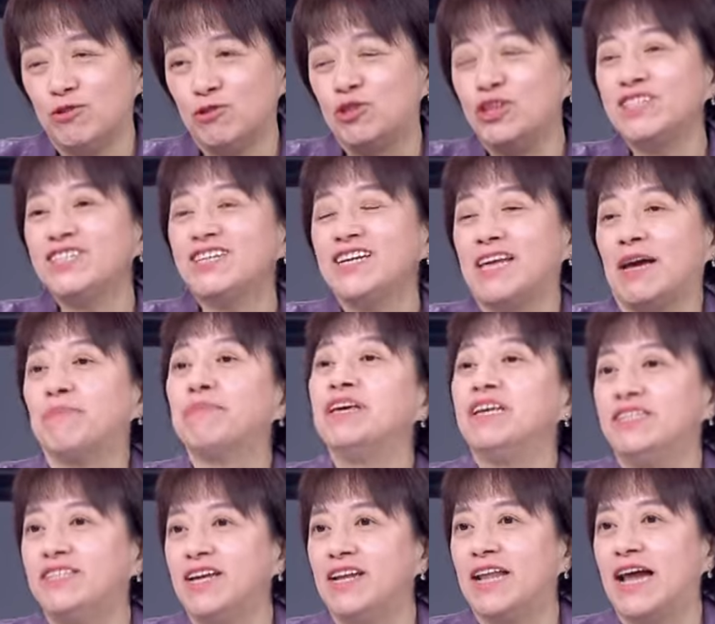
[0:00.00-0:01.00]
我觉得这两
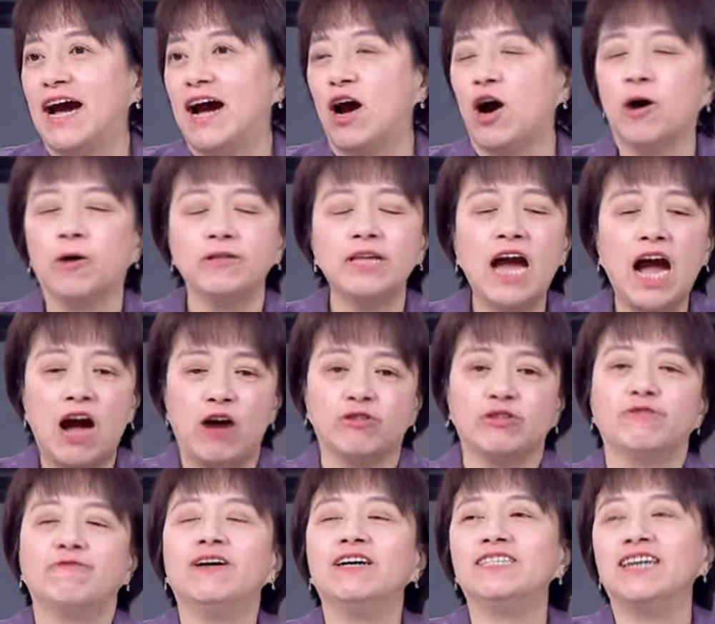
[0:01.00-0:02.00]
面刃呐，好，你
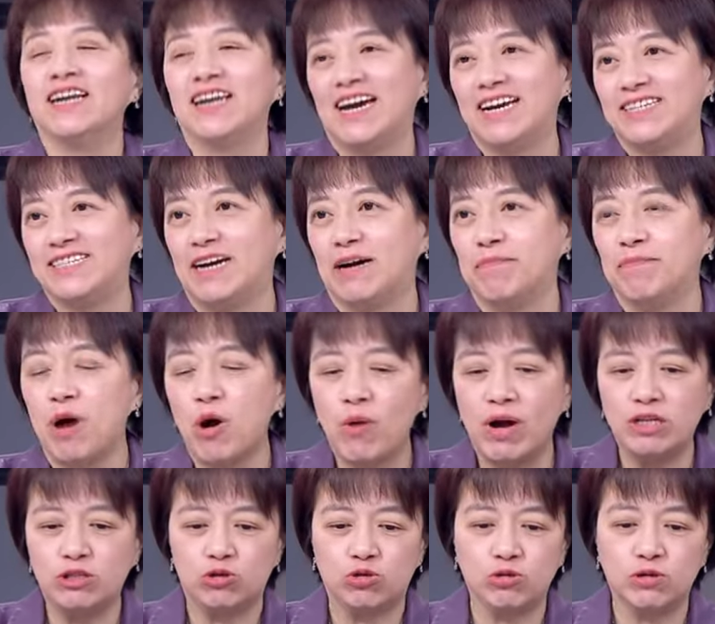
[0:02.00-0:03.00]
好的方向来讲，
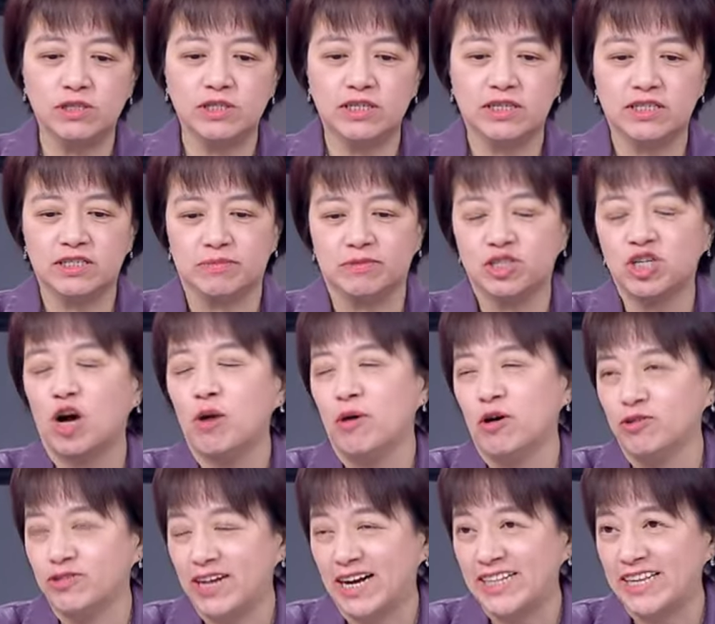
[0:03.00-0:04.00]
包括你说这个什么
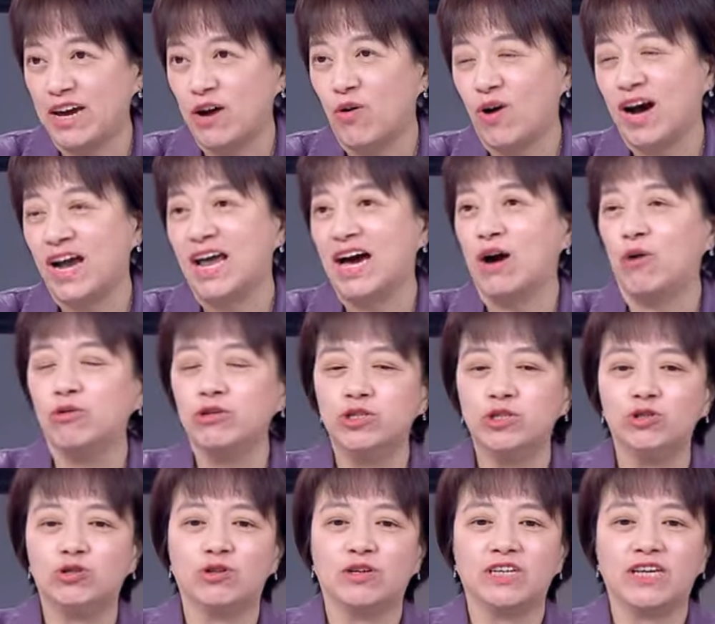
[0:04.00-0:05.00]
超跑嘉年华啦，
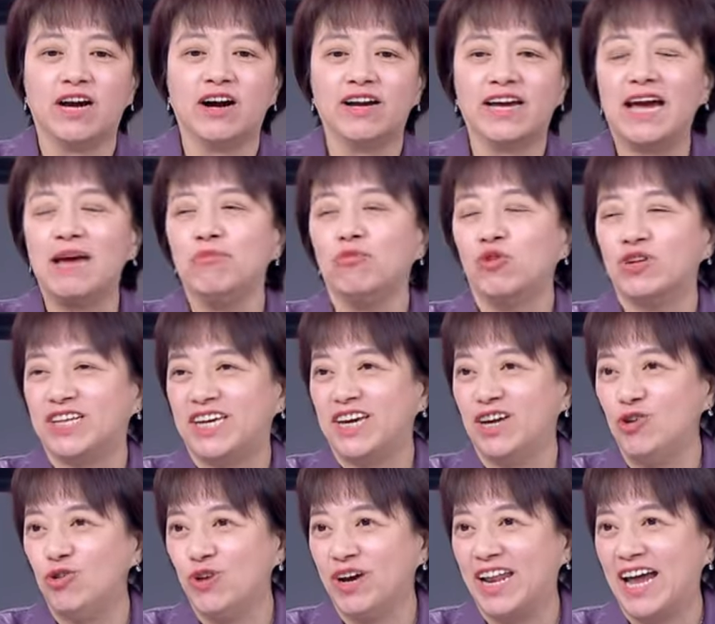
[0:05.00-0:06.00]
或者是说你要盖摩
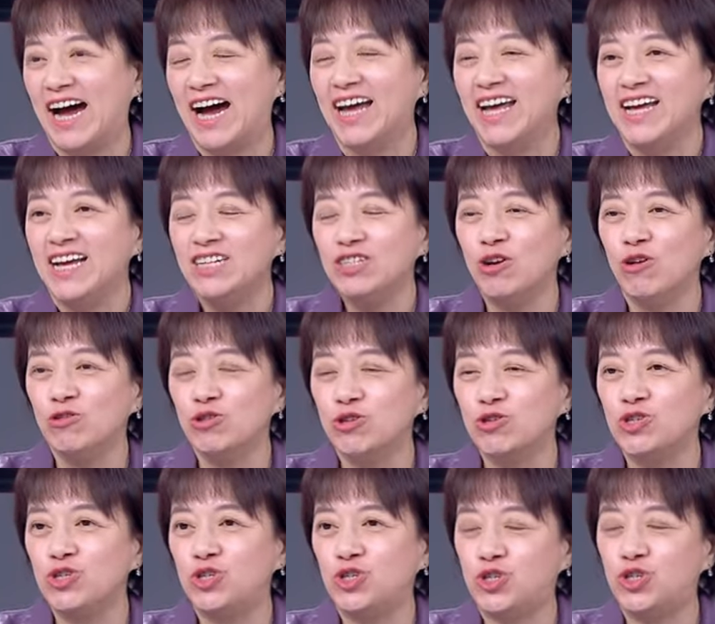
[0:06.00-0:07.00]
天轮啊，这种
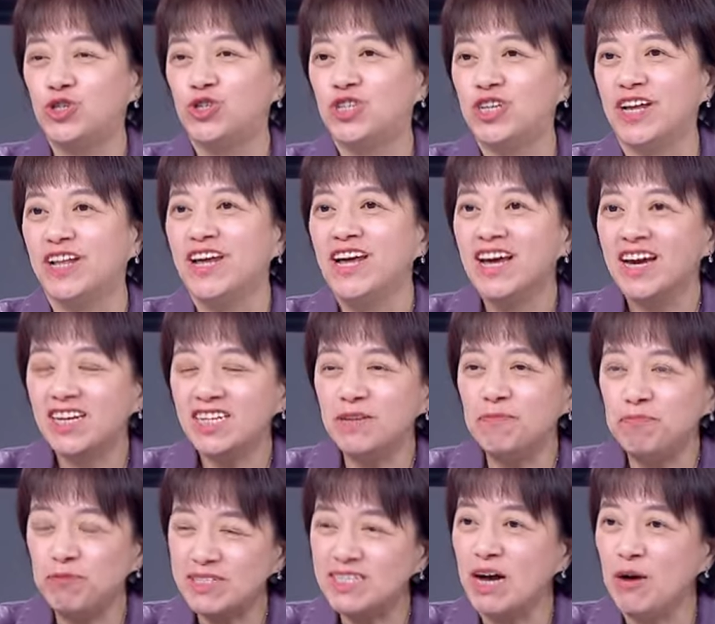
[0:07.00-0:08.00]
都是市政。可
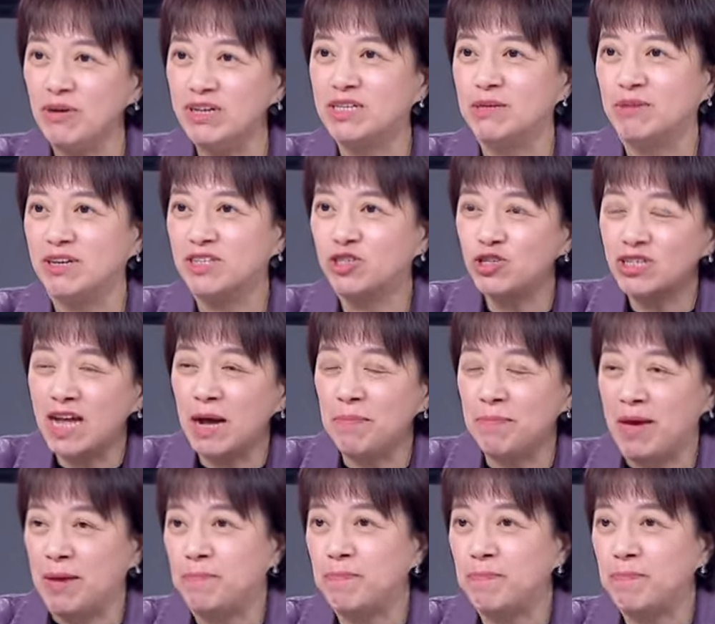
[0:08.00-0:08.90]
是不知道为什么，就是他每